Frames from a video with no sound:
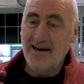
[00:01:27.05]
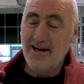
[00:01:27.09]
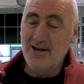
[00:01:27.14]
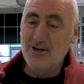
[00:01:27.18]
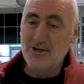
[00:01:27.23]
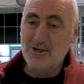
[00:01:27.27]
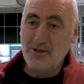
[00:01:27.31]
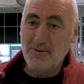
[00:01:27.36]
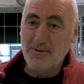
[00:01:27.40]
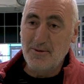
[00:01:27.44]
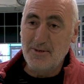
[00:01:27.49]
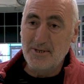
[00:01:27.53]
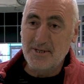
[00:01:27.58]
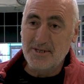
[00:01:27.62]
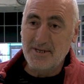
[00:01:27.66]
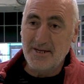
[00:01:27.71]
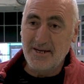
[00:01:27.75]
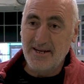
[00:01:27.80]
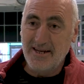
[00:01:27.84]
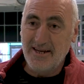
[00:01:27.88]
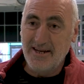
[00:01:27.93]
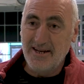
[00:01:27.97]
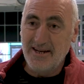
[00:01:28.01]
los que vivís
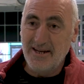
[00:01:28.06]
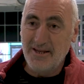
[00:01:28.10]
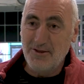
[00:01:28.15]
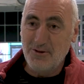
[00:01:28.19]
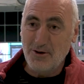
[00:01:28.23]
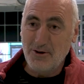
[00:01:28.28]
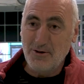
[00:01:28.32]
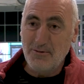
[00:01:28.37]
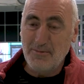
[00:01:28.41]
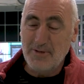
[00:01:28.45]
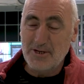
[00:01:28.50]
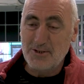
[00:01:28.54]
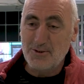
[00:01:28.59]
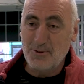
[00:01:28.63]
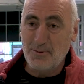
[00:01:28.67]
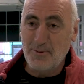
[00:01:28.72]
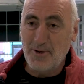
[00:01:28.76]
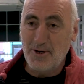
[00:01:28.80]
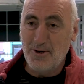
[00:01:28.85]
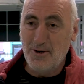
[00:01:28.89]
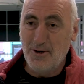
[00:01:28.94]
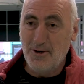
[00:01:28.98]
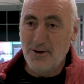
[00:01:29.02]
en el entorno más
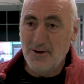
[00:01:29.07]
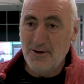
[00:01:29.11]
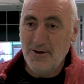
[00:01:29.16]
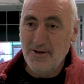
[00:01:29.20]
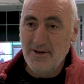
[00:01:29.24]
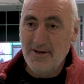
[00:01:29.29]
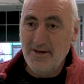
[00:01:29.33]
urbano